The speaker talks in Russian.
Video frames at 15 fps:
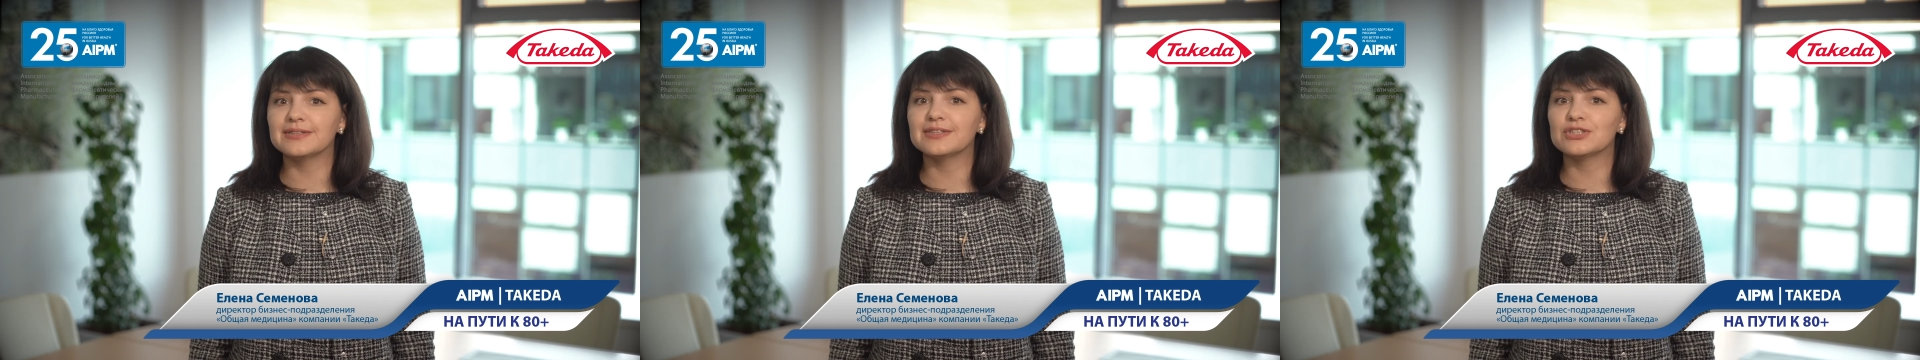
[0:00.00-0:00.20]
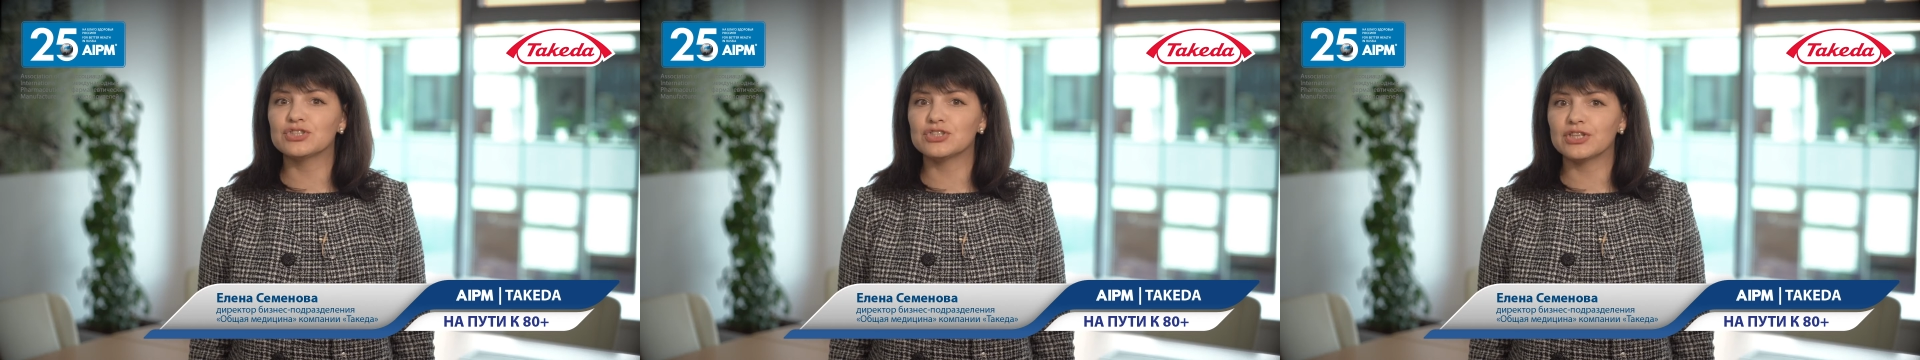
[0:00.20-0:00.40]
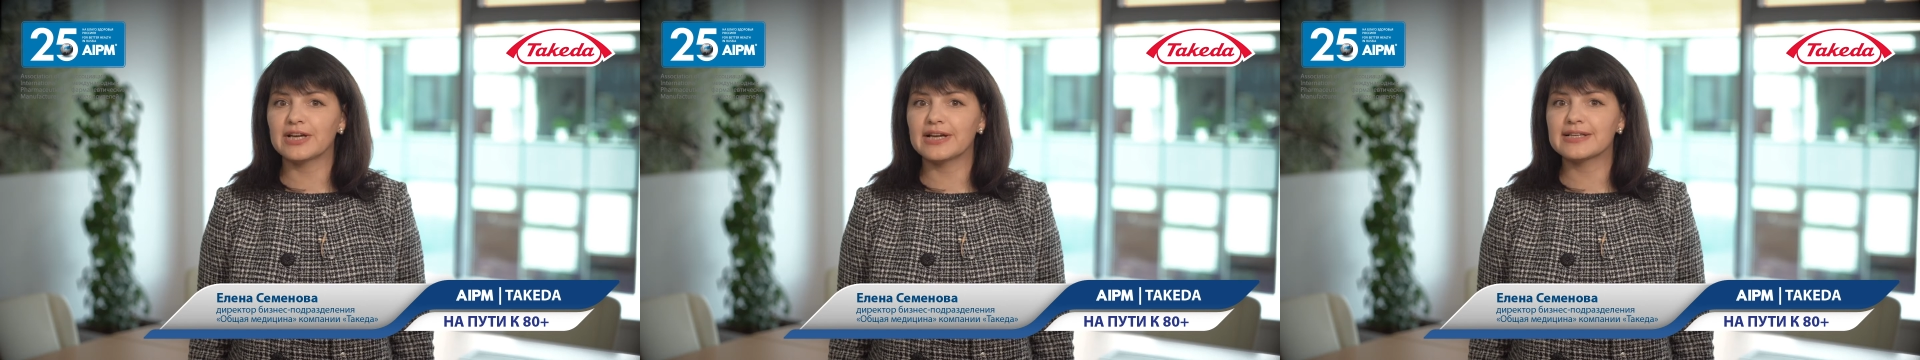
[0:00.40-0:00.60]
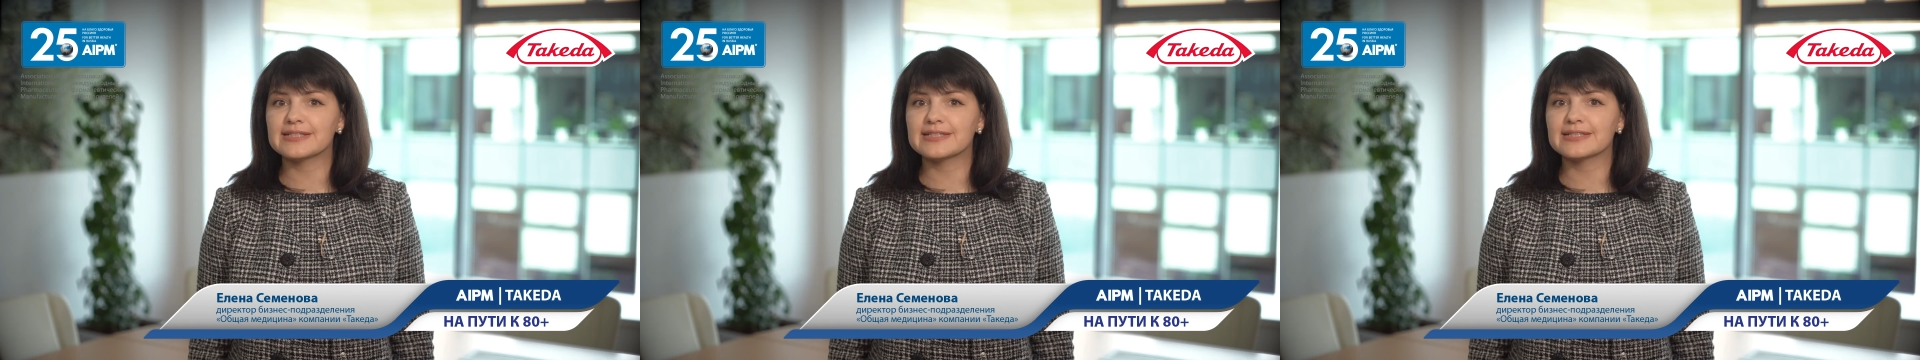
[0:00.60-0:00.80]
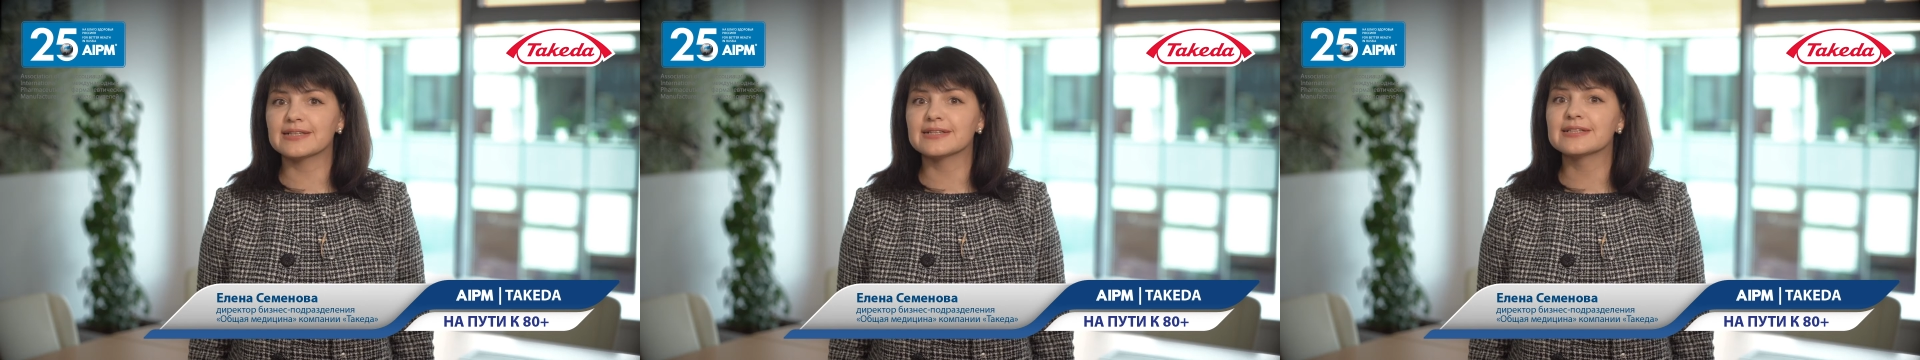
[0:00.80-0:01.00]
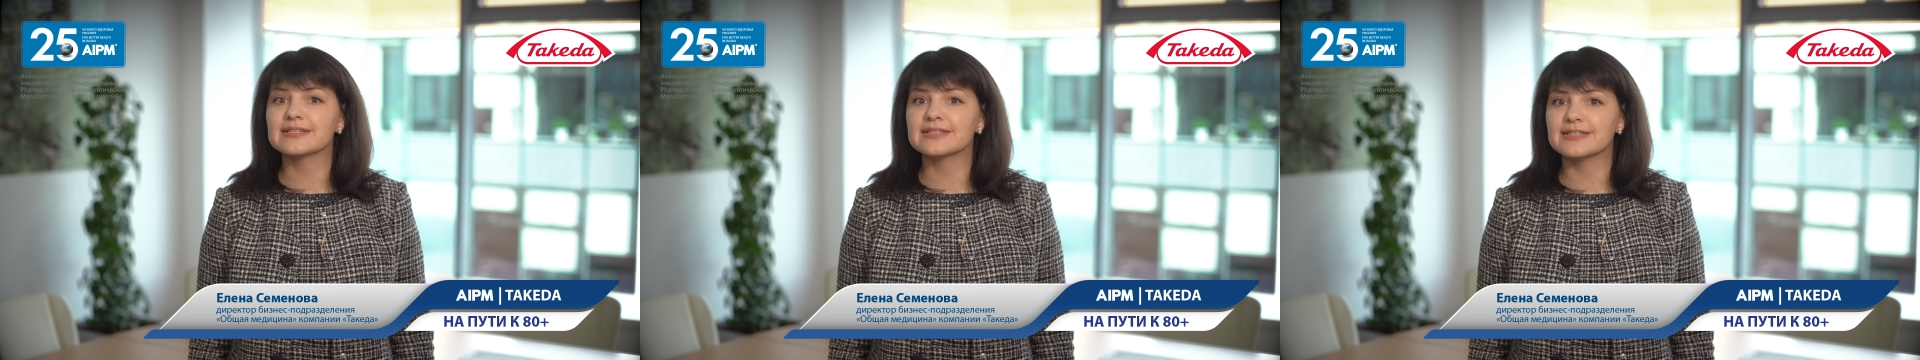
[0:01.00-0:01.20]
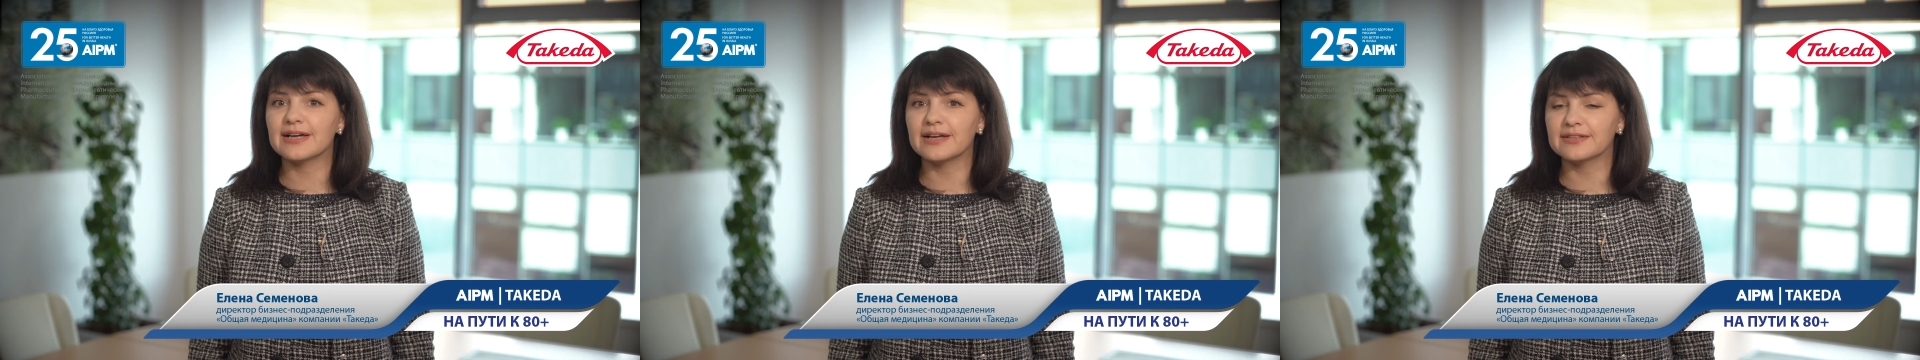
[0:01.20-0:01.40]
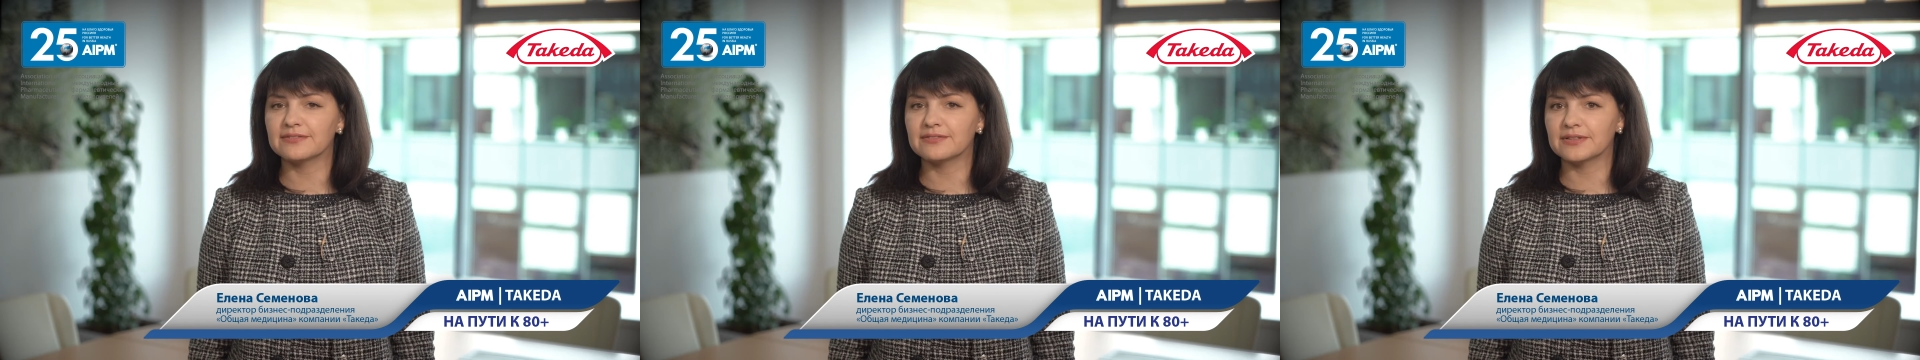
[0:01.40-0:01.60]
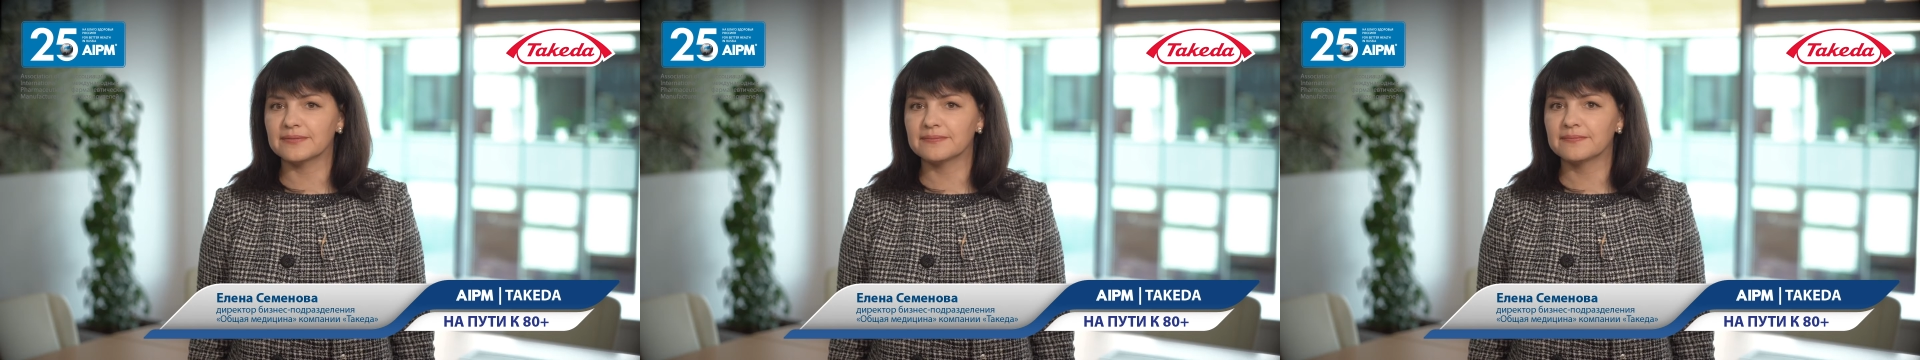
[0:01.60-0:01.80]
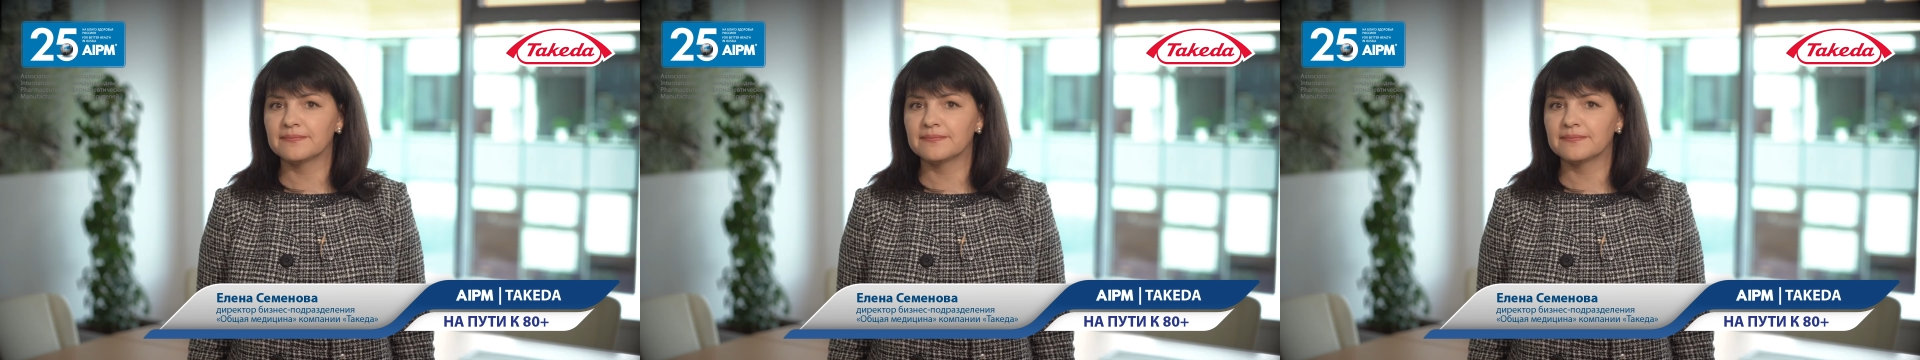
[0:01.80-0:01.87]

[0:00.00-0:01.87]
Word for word: начинается заново».